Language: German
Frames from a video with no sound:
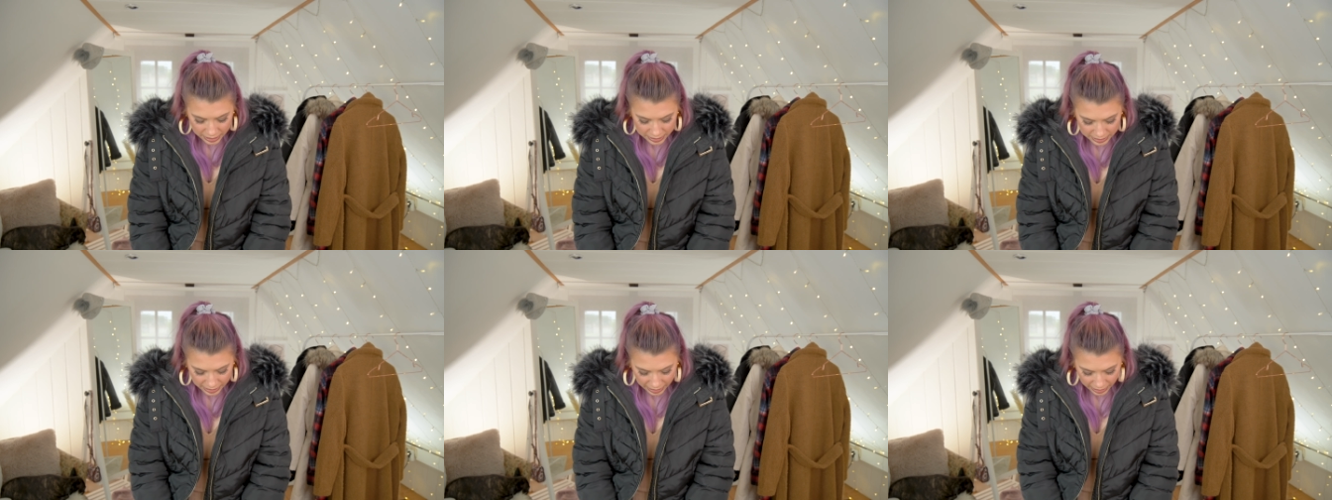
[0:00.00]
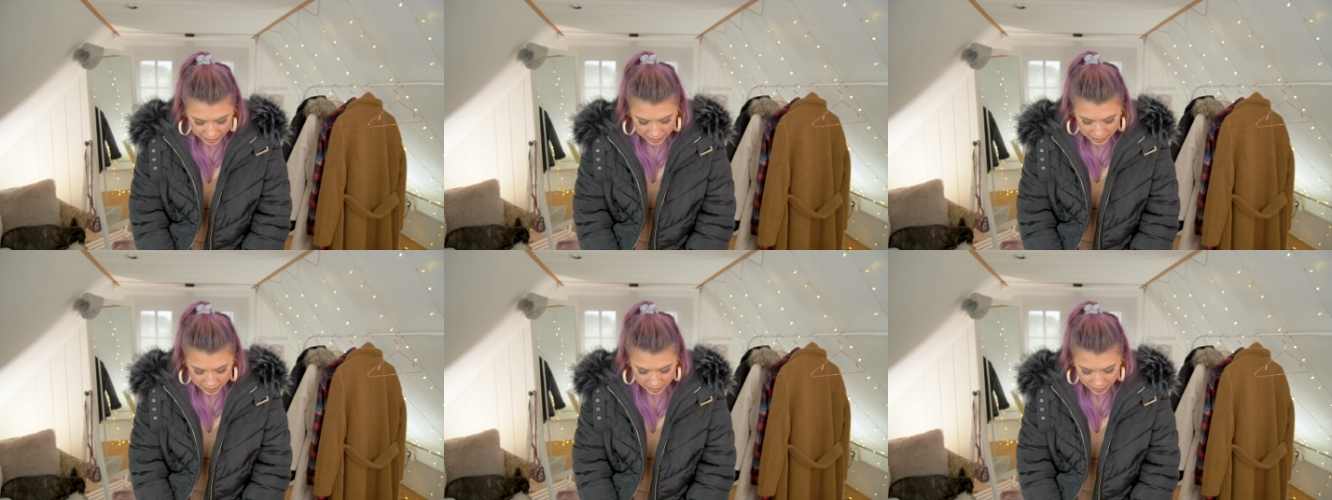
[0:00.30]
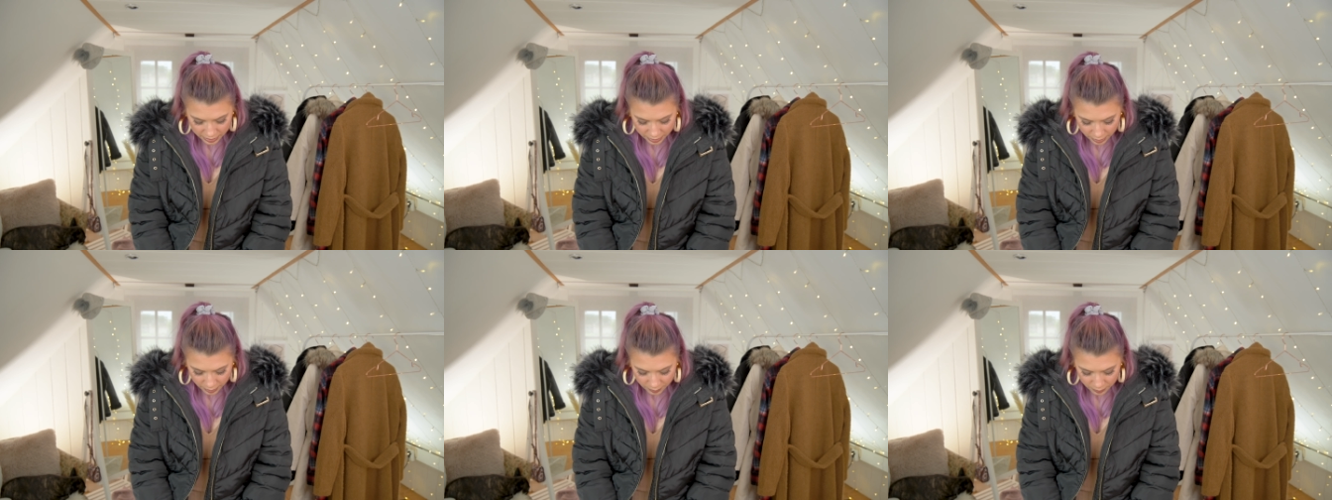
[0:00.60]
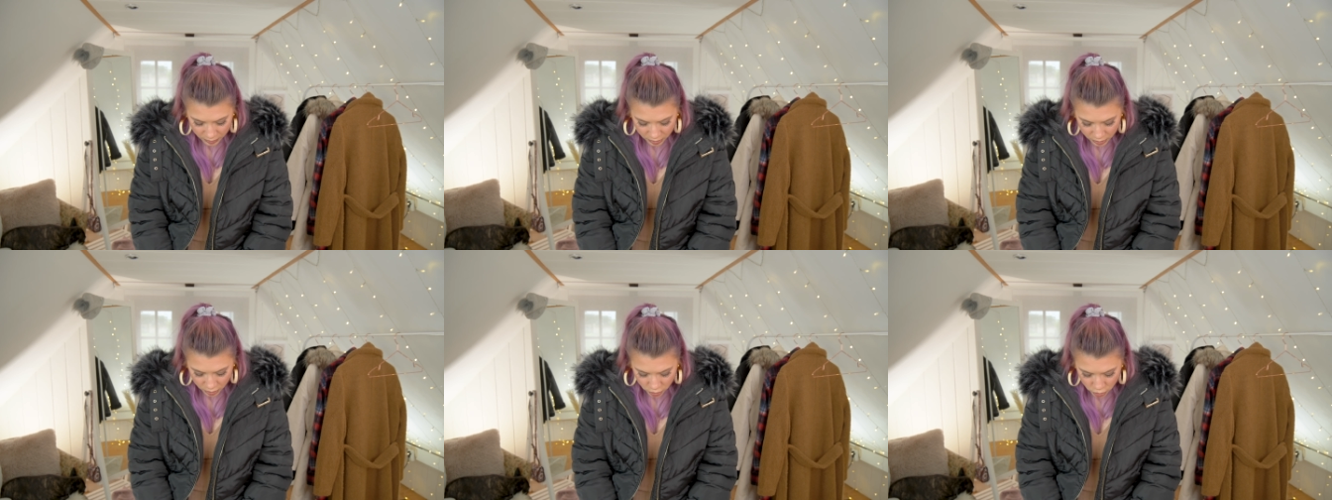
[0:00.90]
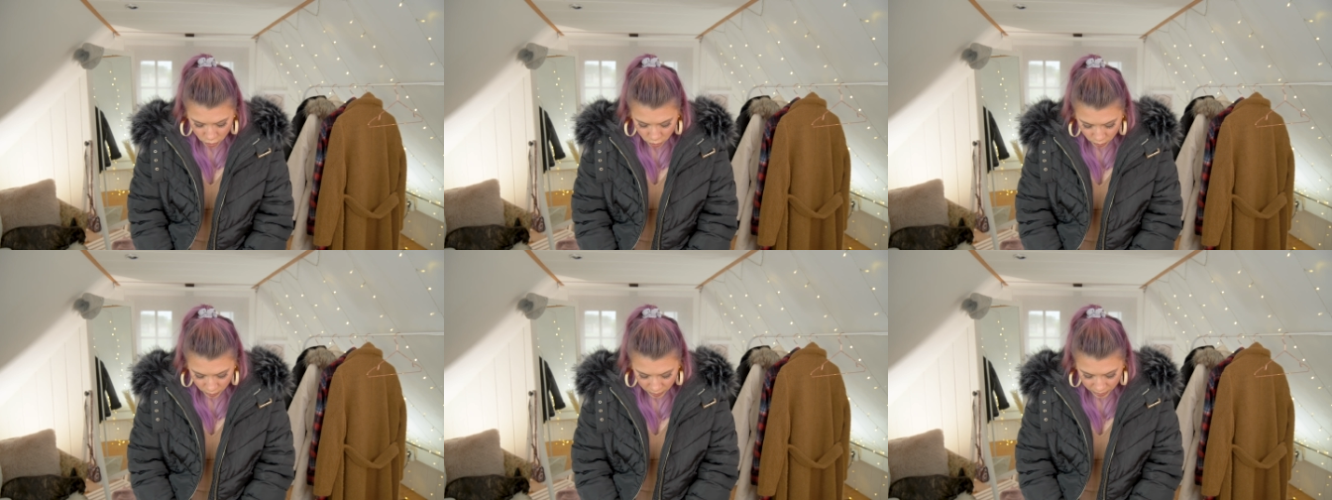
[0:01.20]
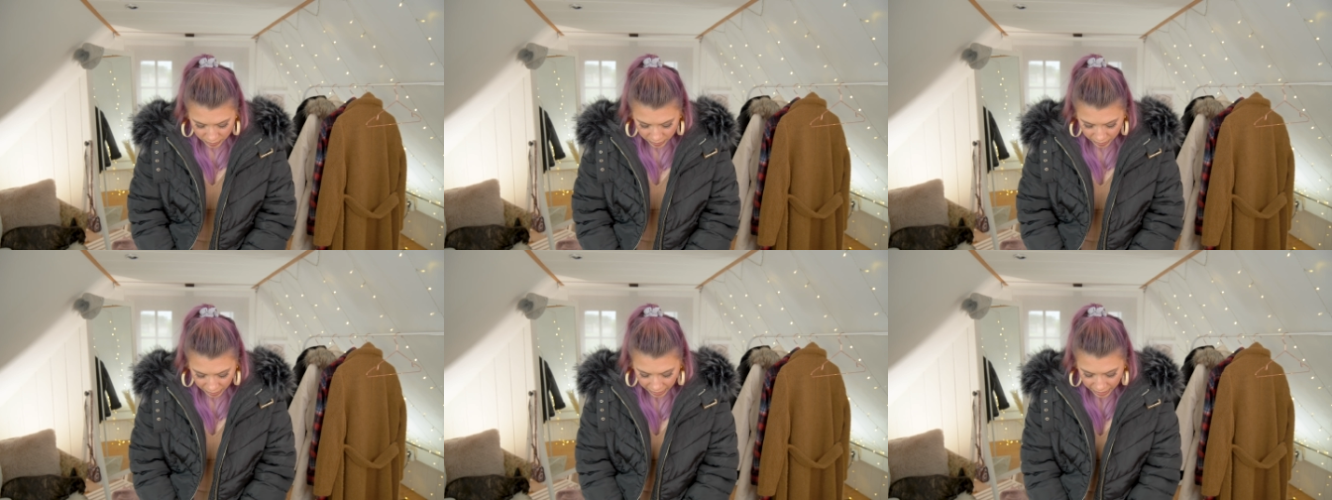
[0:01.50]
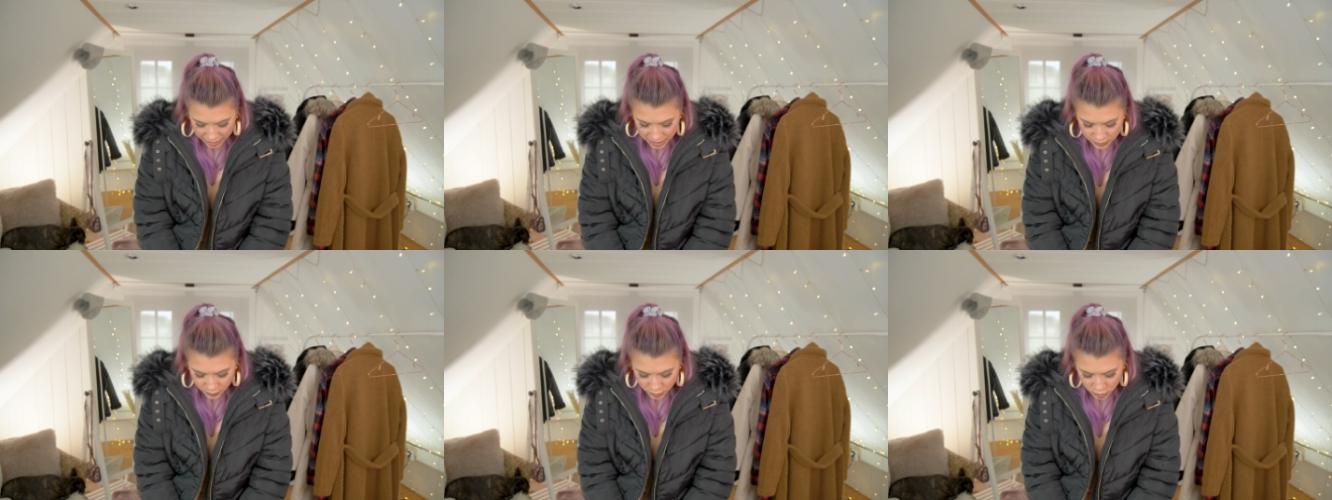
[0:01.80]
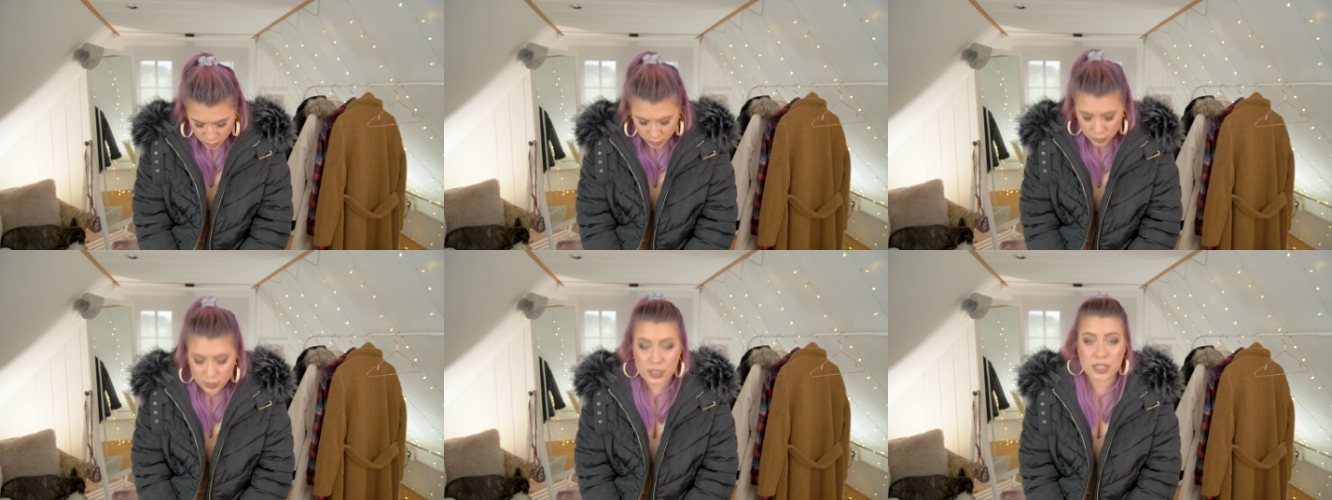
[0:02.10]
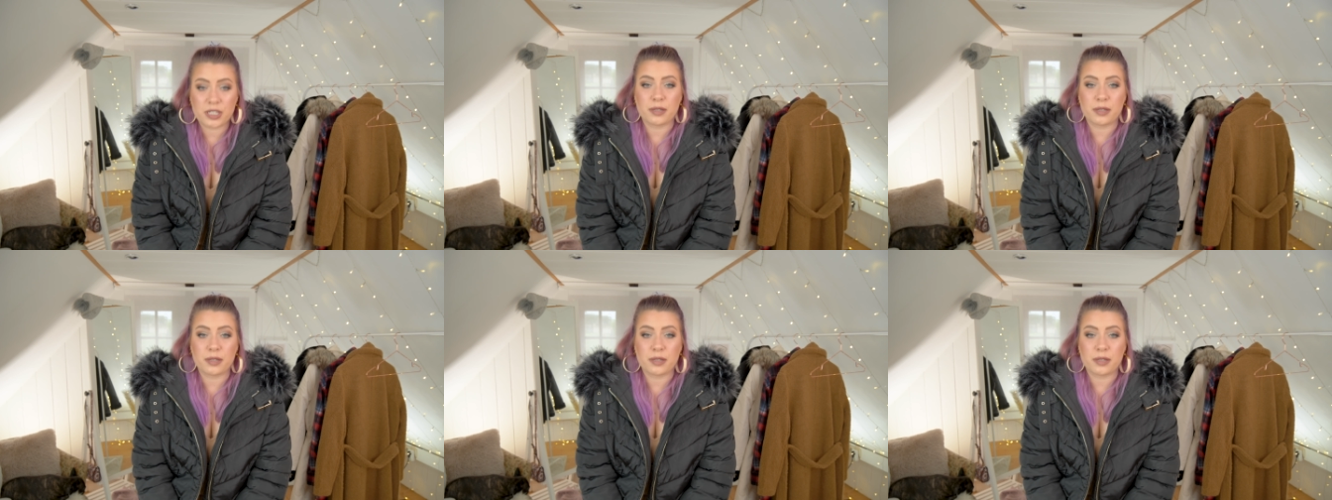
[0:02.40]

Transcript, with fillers: Die hat ähm, einen schönen Reißverschluss.